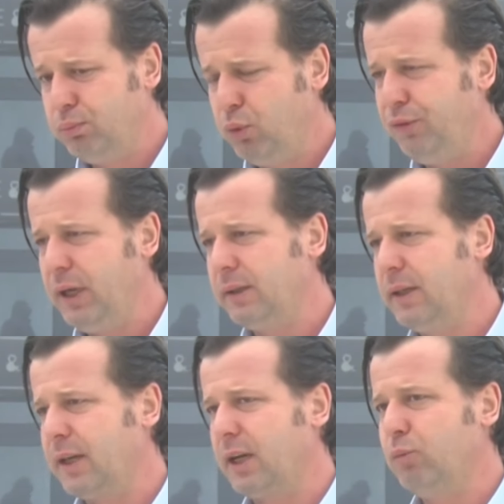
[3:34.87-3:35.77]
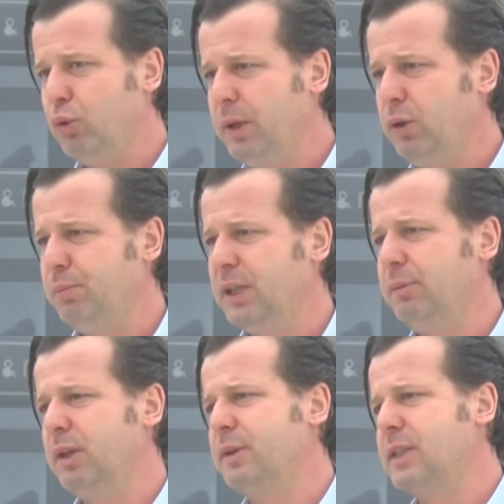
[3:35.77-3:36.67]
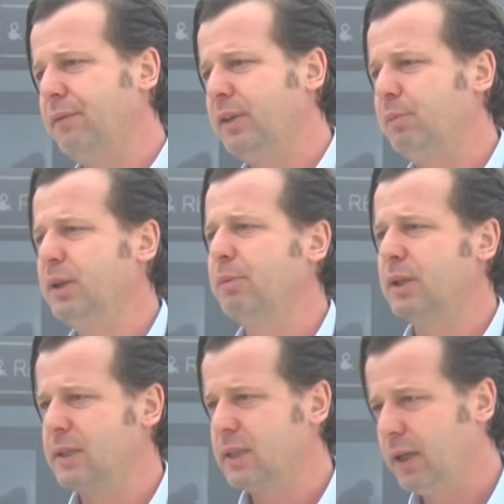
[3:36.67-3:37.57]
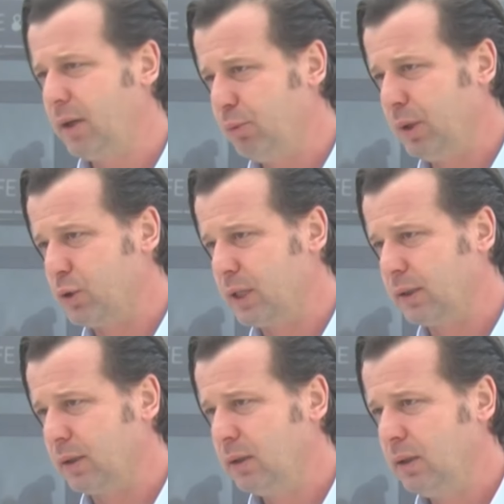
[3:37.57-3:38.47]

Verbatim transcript: bu fiyatlar yani bu menü birebir misafire birebir hazırlanan bir menü zaten.